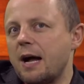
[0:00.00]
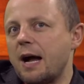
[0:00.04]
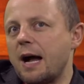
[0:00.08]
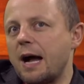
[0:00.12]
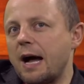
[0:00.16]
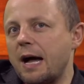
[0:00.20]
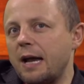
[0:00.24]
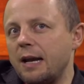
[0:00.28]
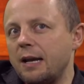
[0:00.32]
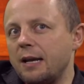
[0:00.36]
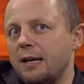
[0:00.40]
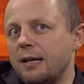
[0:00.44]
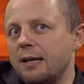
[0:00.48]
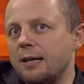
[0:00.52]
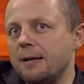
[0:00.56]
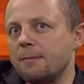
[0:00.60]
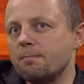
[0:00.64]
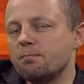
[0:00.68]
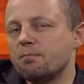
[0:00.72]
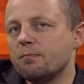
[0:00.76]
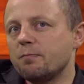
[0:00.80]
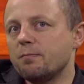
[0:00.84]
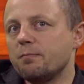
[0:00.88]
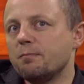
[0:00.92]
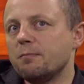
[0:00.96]

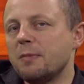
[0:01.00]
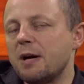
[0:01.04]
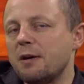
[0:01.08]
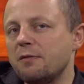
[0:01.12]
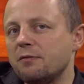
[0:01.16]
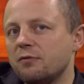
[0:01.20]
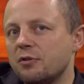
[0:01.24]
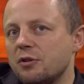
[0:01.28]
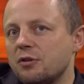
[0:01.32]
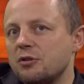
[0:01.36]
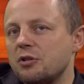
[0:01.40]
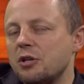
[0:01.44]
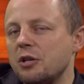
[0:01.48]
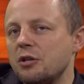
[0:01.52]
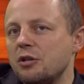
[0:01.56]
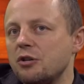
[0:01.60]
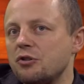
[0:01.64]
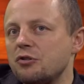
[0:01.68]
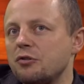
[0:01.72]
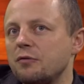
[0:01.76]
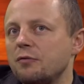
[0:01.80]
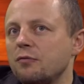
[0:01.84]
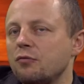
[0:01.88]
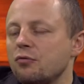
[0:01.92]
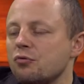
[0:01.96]
ale mam wrażenie,
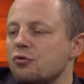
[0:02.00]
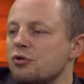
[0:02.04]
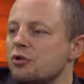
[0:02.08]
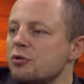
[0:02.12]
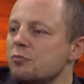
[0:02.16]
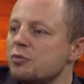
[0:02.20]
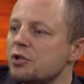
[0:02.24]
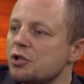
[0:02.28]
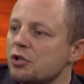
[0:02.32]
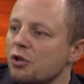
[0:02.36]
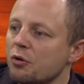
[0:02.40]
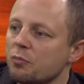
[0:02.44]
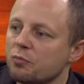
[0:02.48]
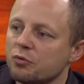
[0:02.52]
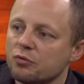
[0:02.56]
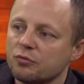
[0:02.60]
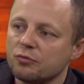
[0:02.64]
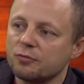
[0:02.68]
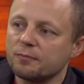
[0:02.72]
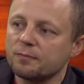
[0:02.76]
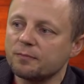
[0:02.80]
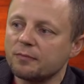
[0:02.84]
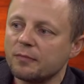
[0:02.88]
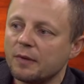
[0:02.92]
że w różnym stopniu.